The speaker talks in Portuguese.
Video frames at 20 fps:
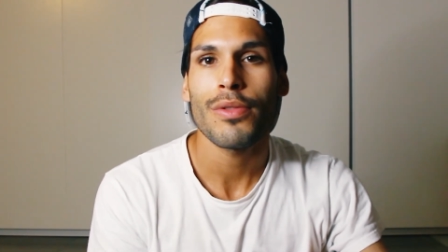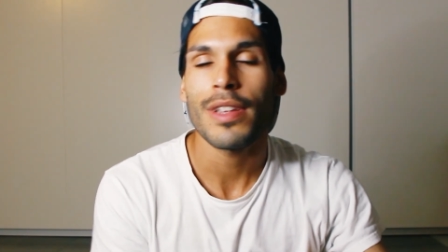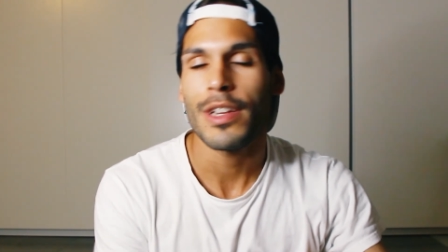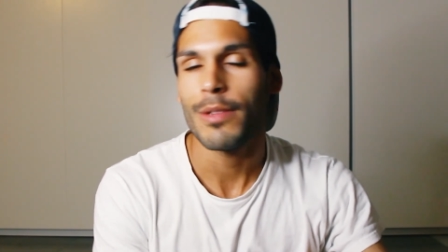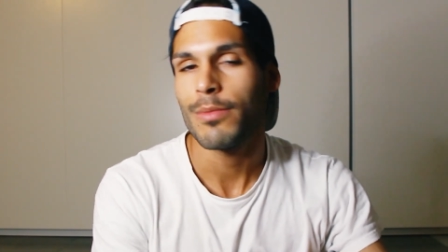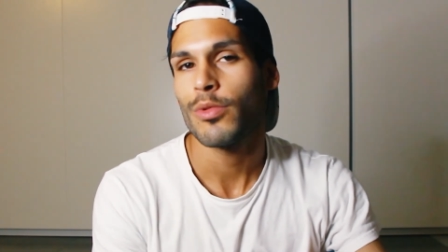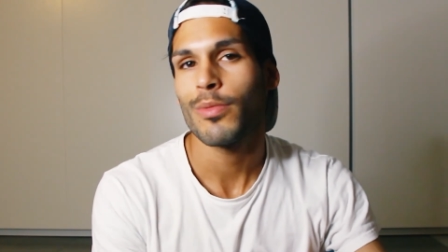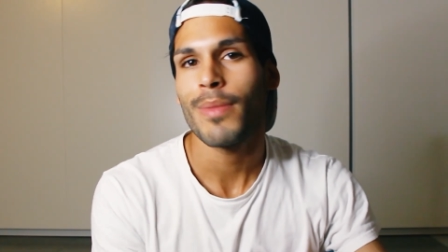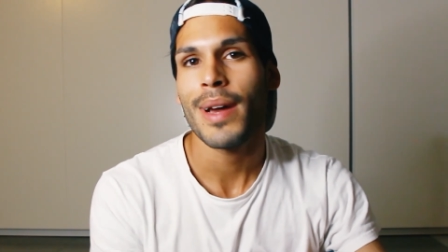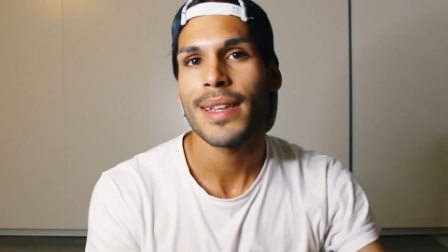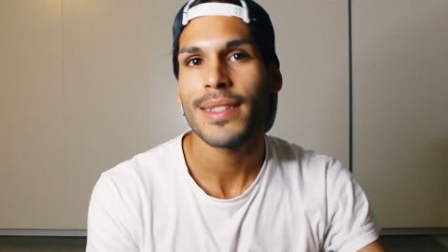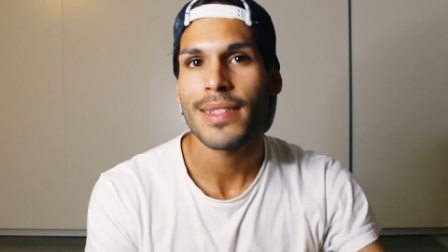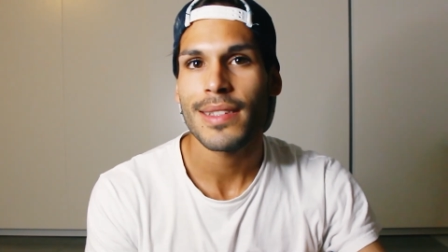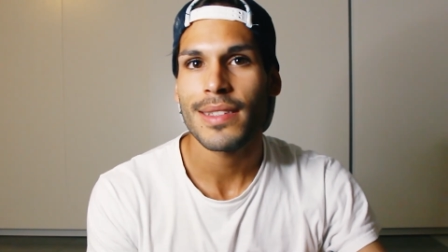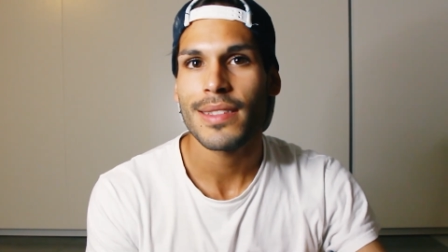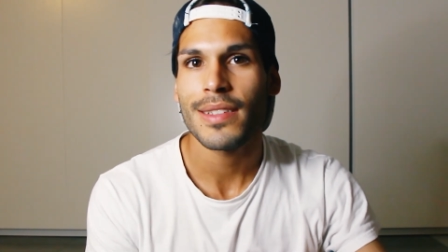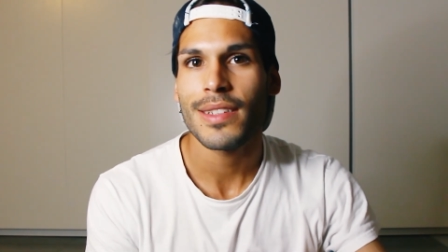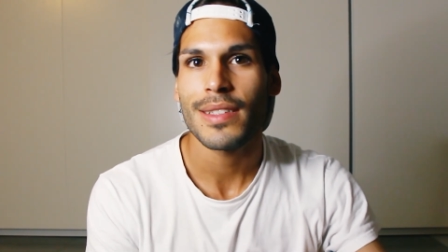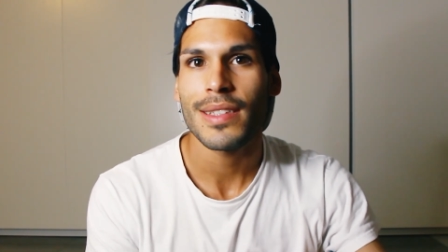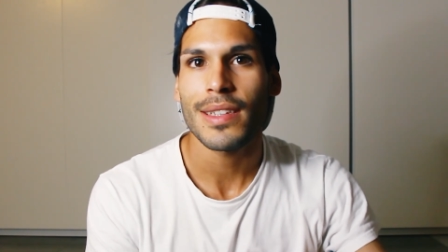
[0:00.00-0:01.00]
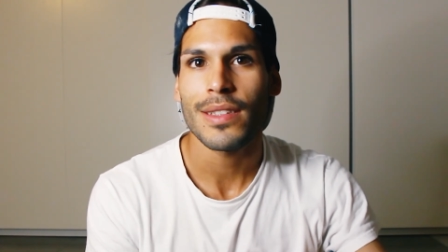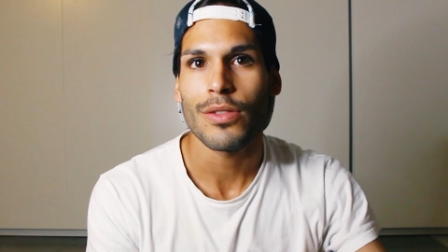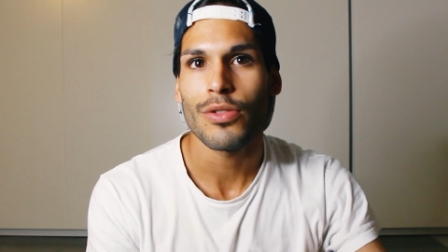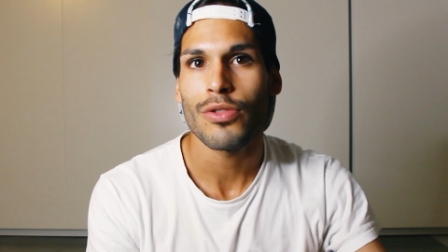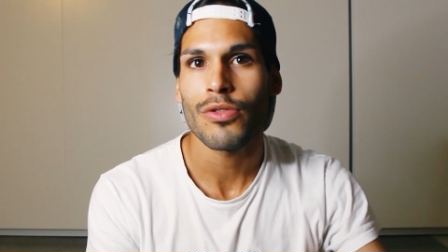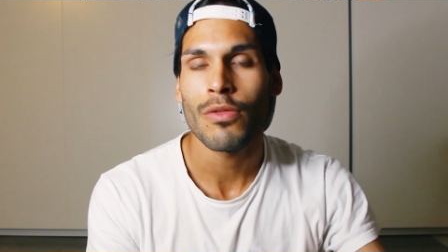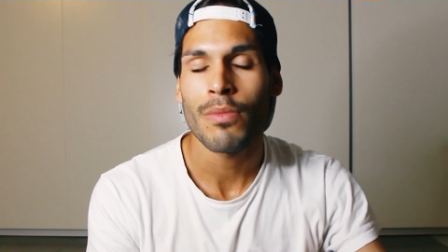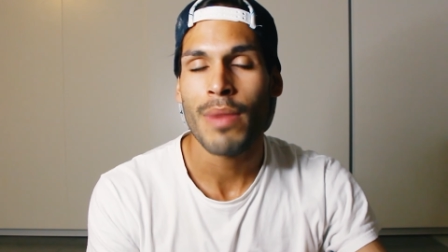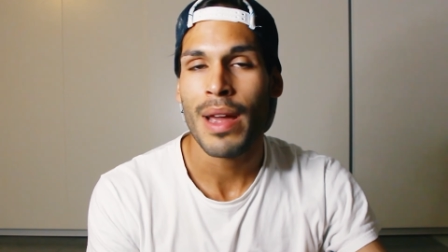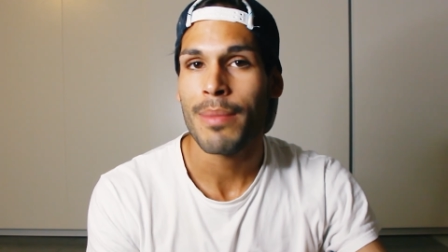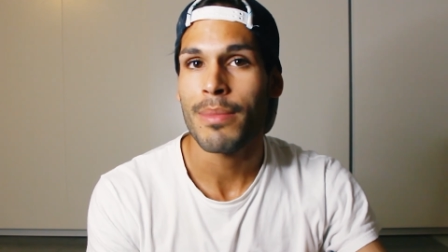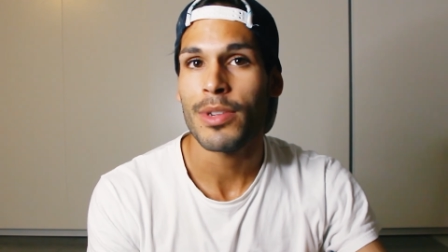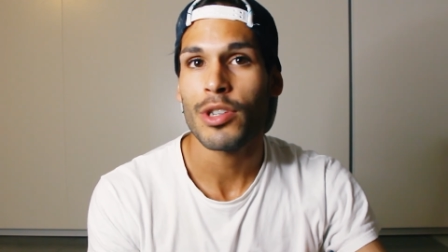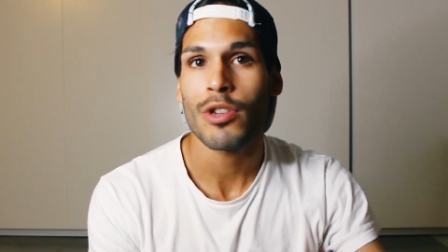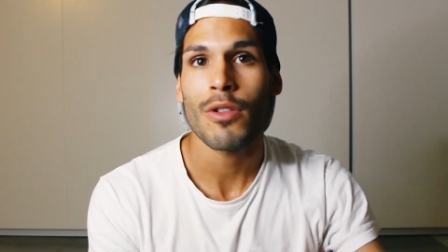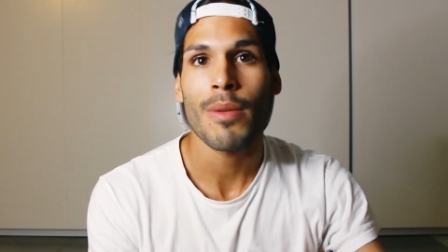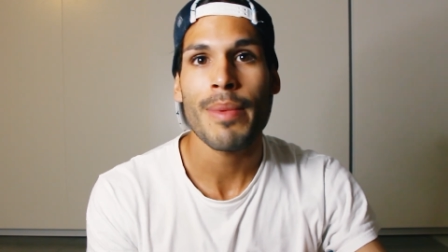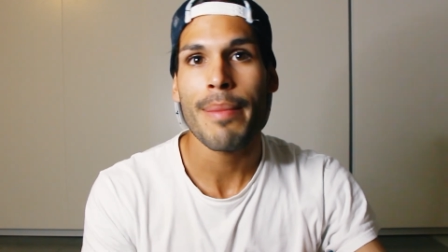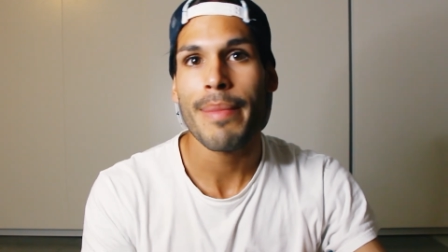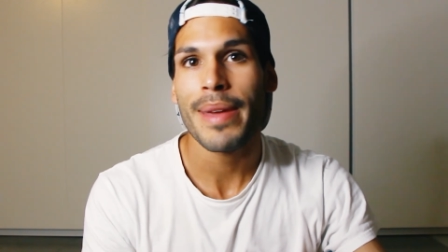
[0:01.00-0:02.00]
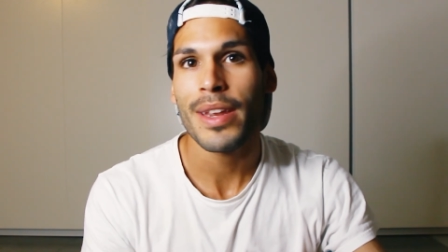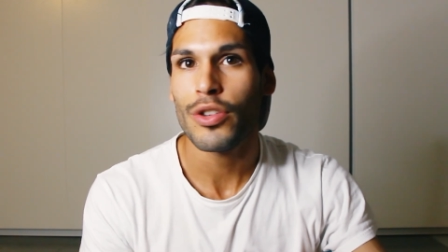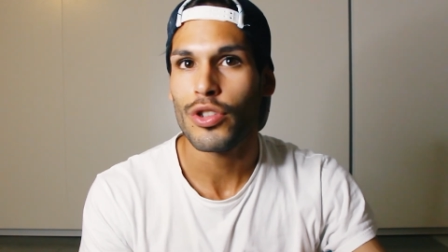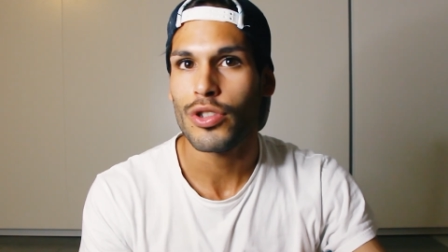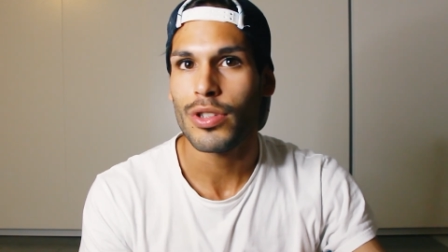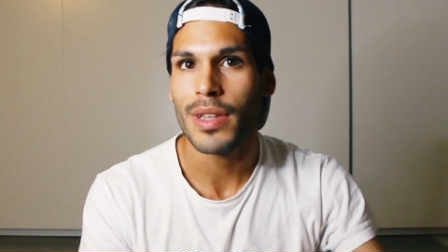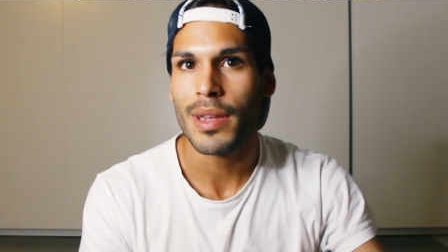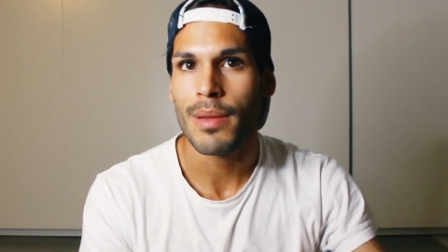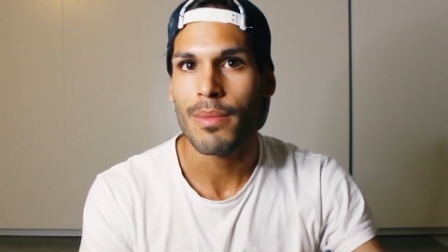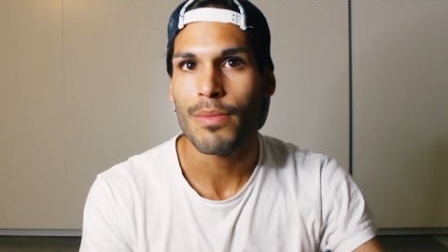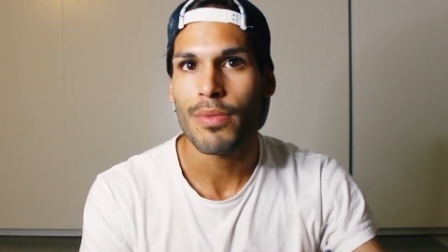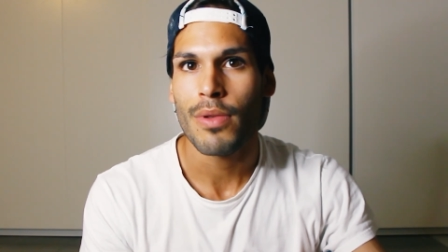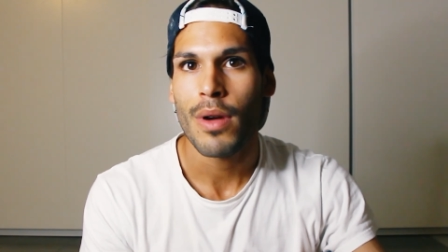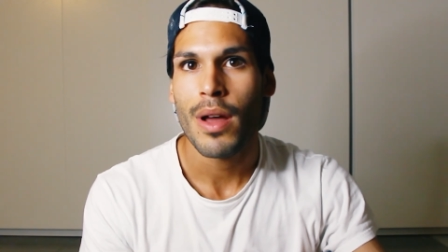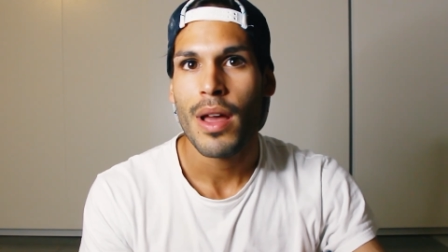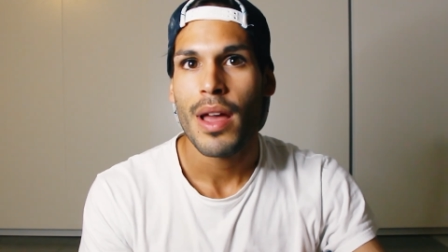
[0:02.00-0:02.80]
temos mais exercícios, tudo bem, mas como é menos tempo,